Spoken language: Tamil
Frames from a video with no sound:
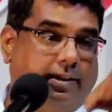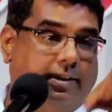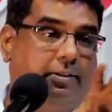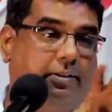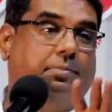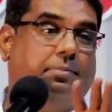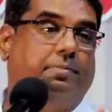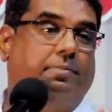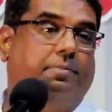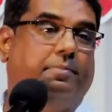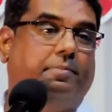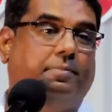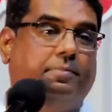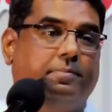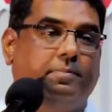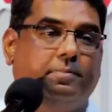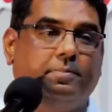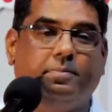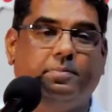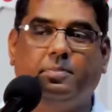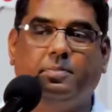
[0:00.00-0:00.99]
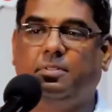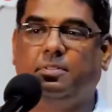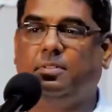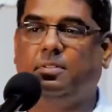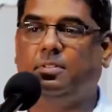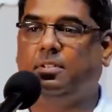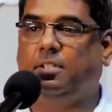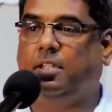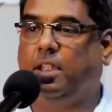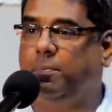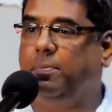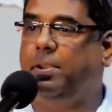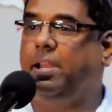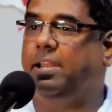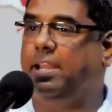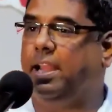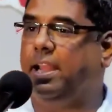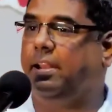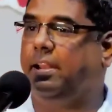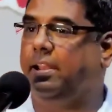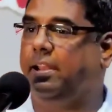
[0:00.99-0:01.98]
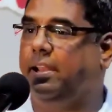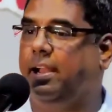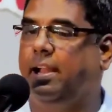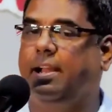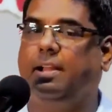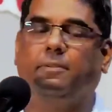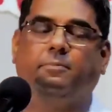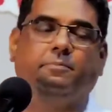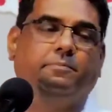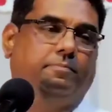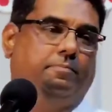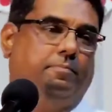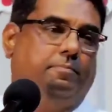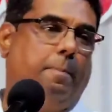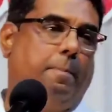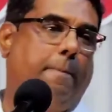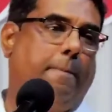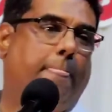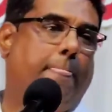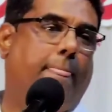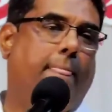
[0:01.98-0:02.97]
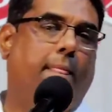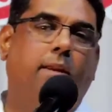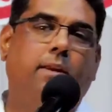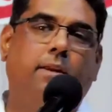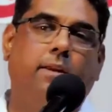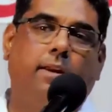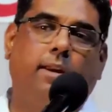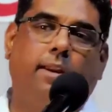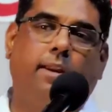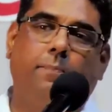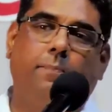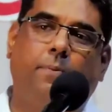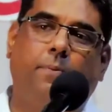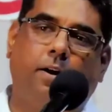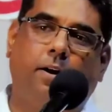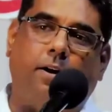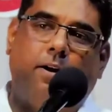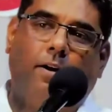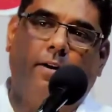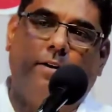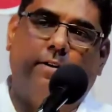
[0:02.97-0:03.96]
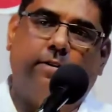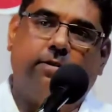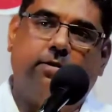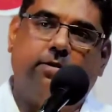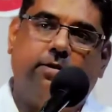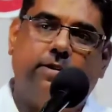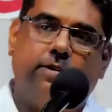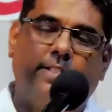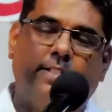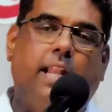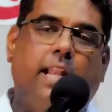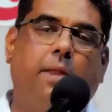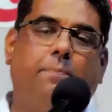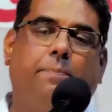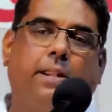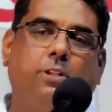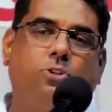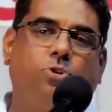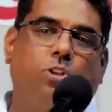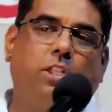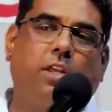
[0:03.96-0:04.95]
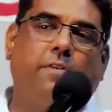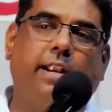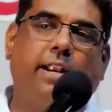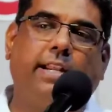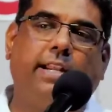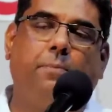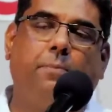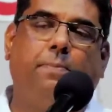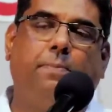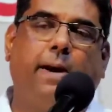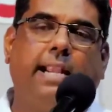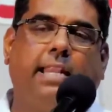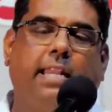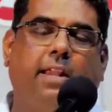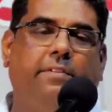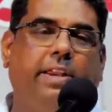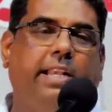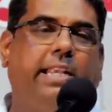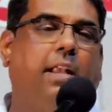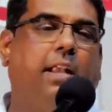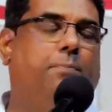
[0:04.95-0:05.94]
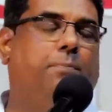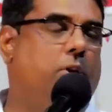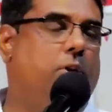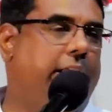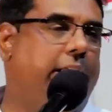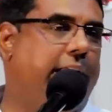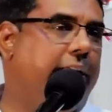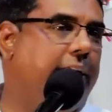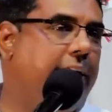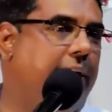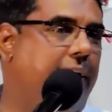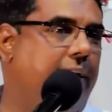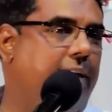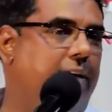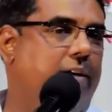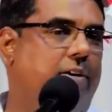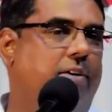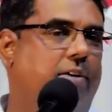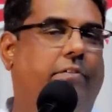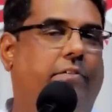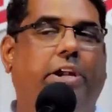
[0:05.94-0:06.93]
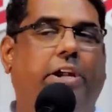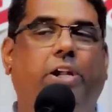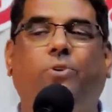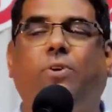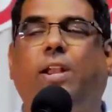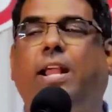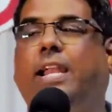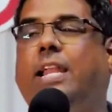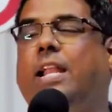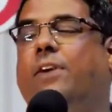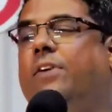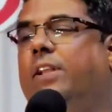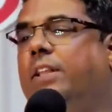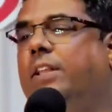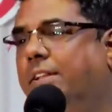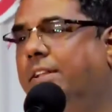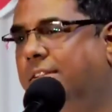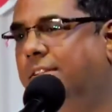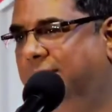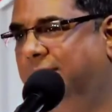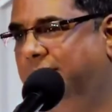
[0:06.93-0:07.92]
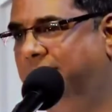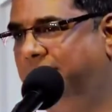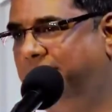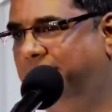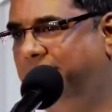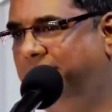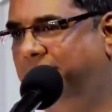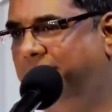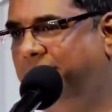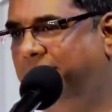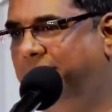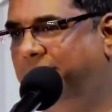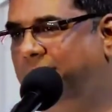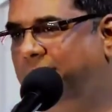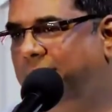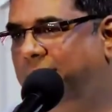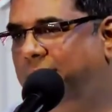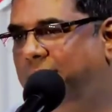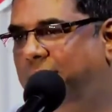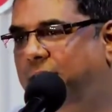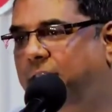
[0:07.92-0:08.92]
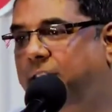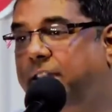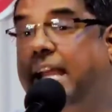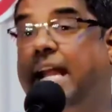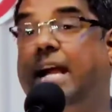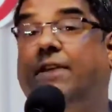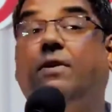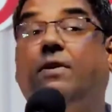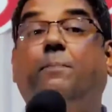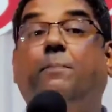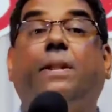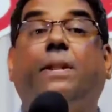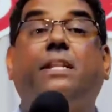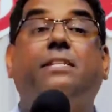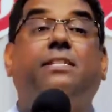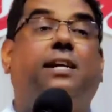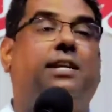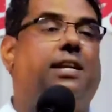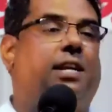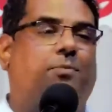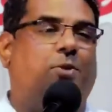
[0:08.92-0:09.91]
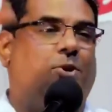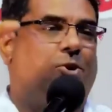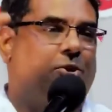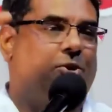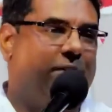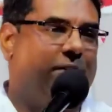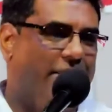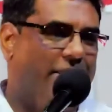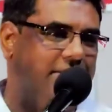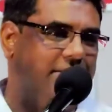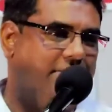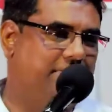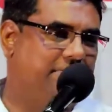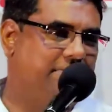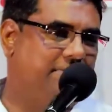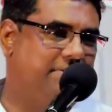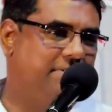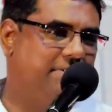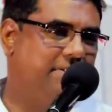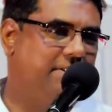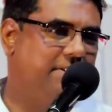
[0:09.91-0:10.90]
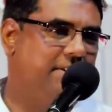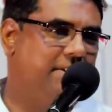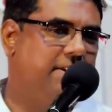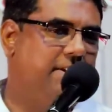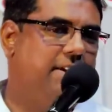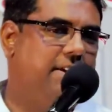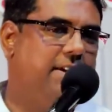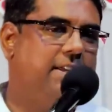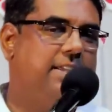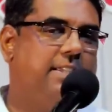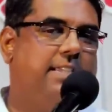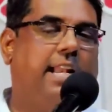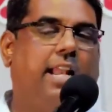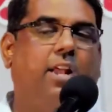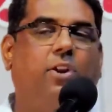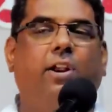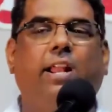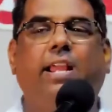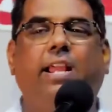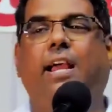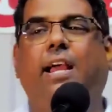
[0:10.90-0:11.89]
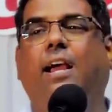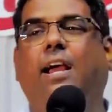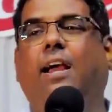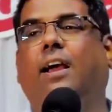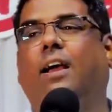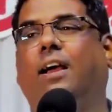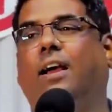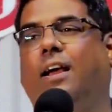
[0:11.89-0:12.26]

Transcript: நடக்குது எப்படின்னு கேட்குறீங்களா இப்போ சில பரிசுத்தவான்கள் பாட்டை வீட்டில் போட்டிங்கன்னா வீட்டுக்குள்ள என்ன வருது தேவ பிரசன்னம்னு ஒன்று வருது சிலருடைய